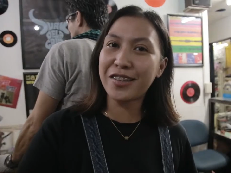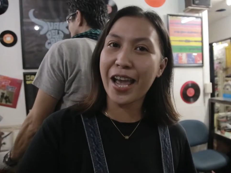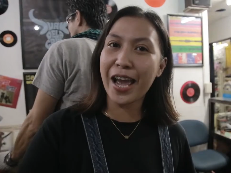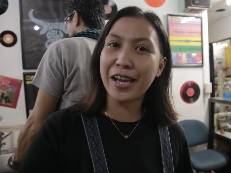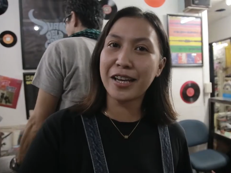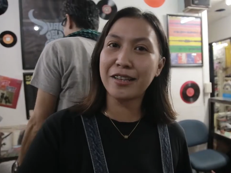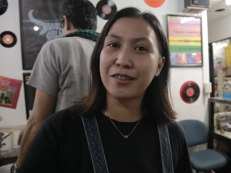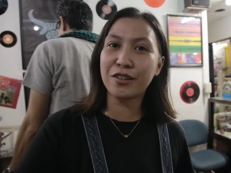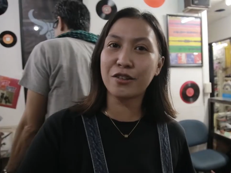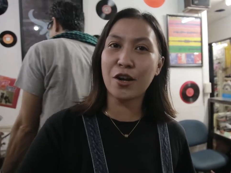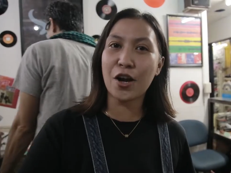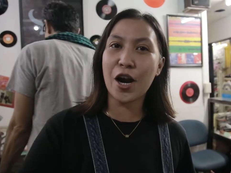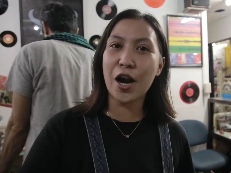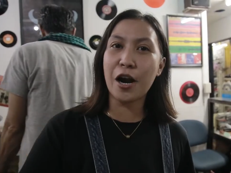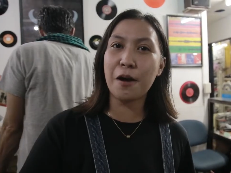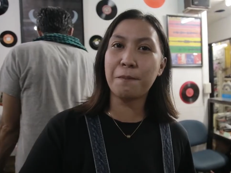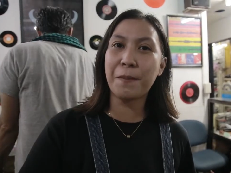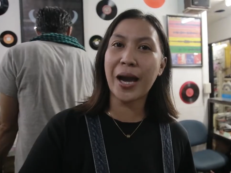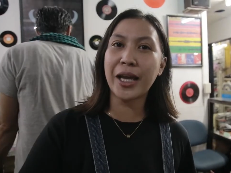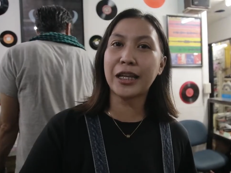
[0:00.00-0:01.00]
sa Eric
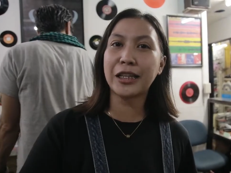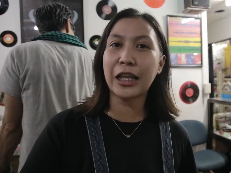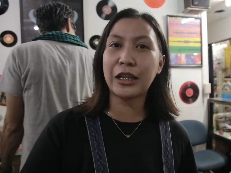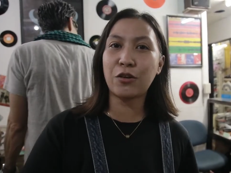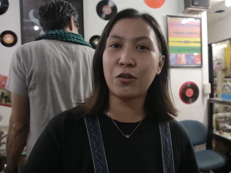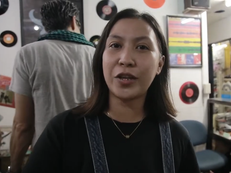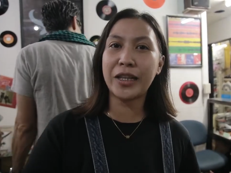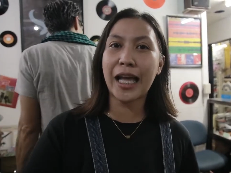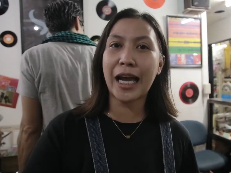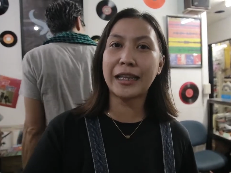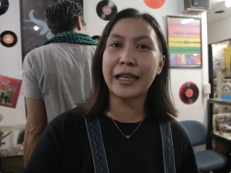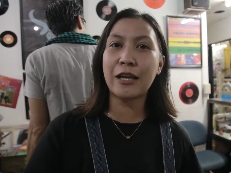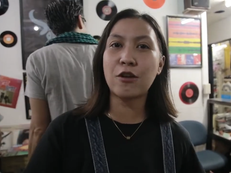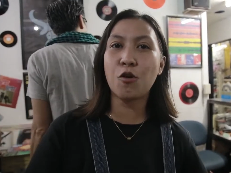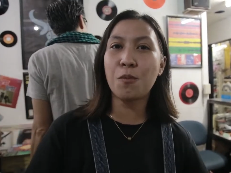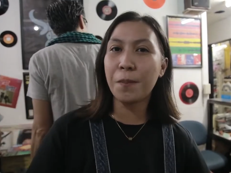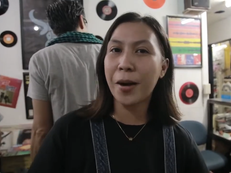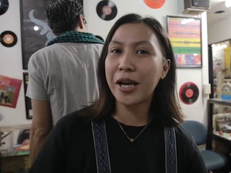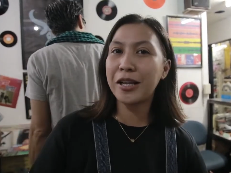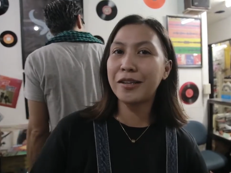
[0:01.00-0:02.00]
Store para tanungin natin
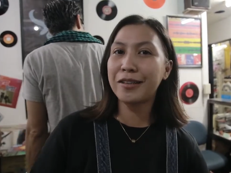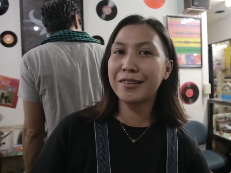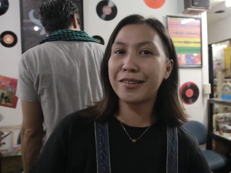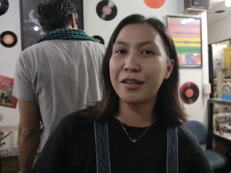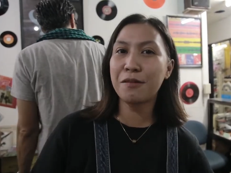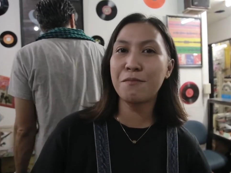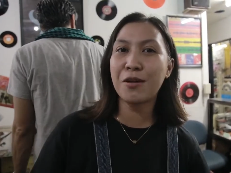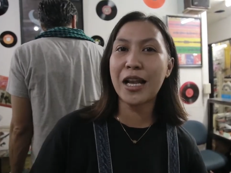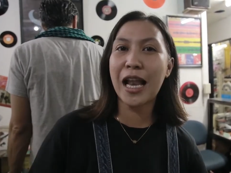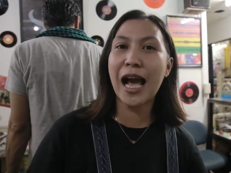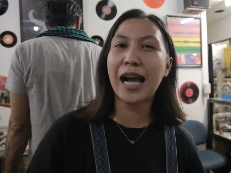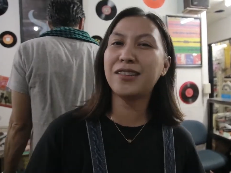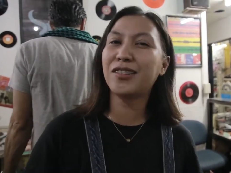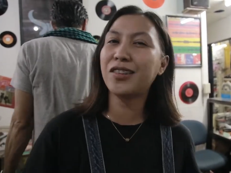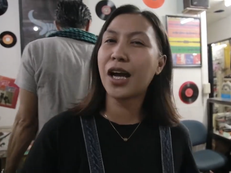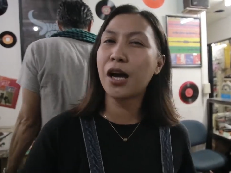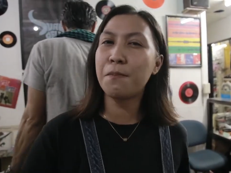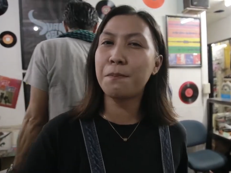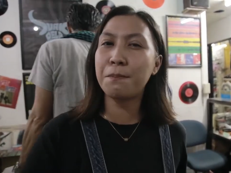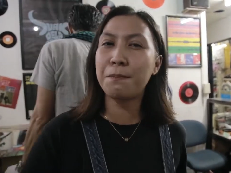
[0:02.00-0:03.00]
kung paano nagsimula at
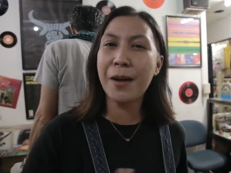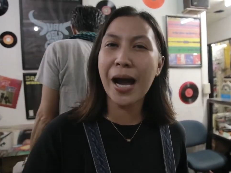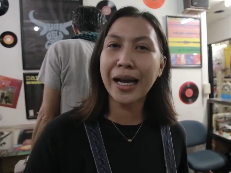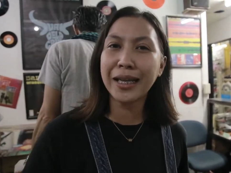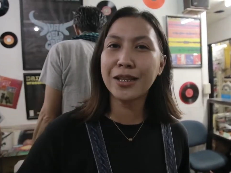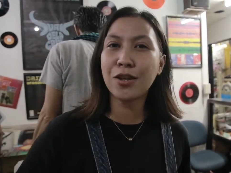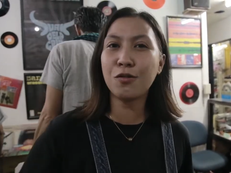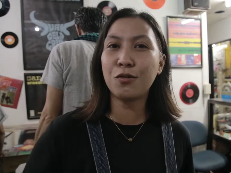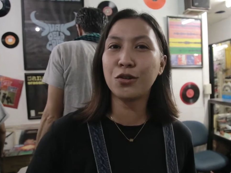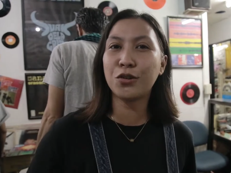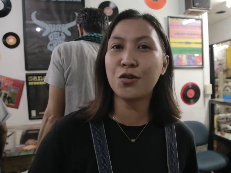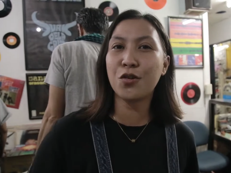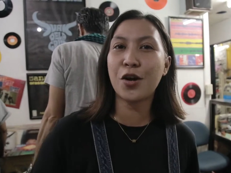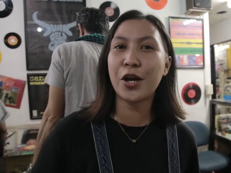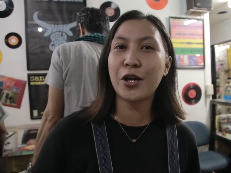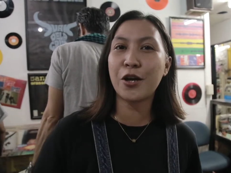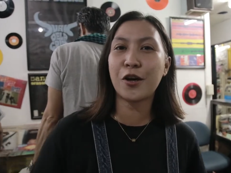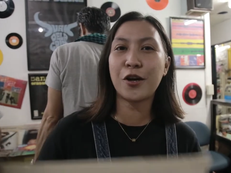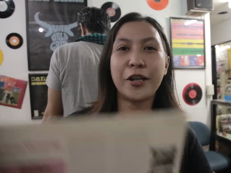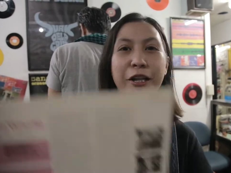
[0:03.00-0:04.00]
saka bakit ang uso
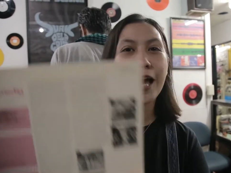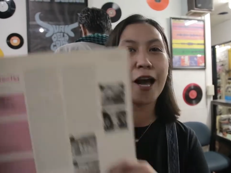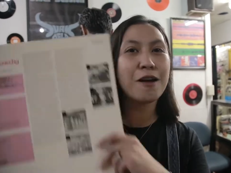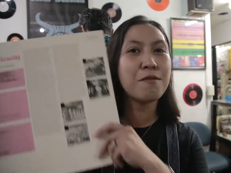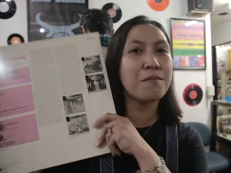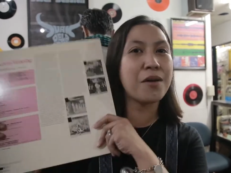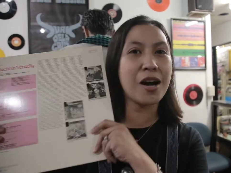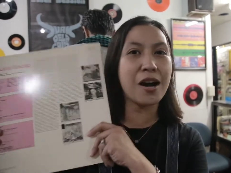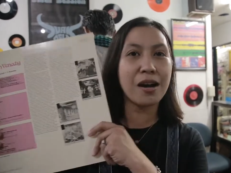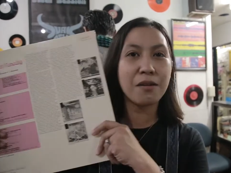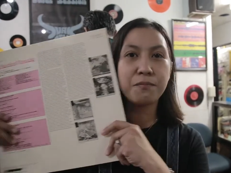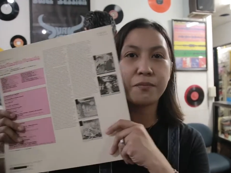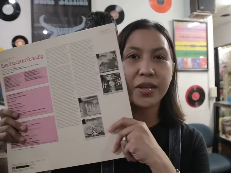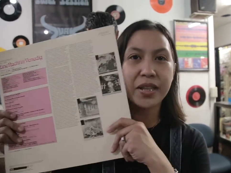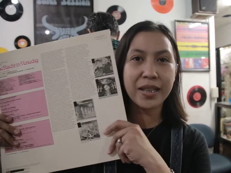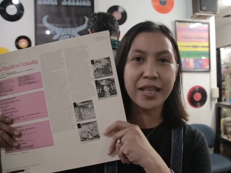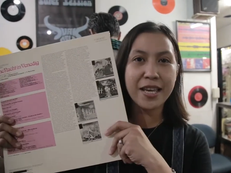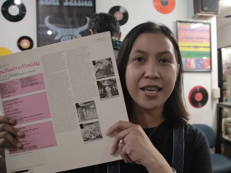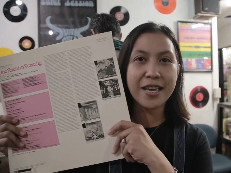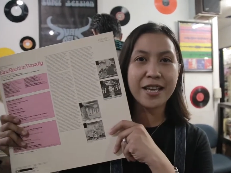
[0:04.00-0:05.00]
ngayon ang mga
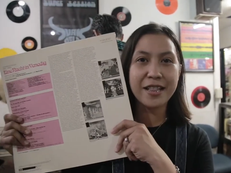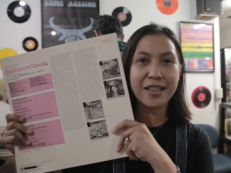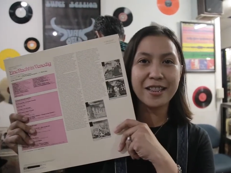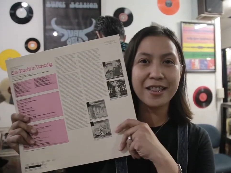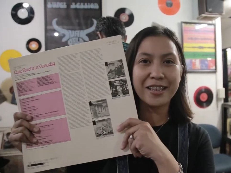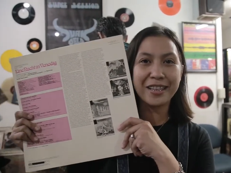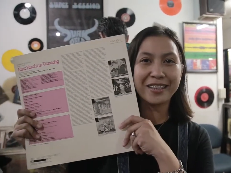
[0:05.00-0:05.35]
vinyl.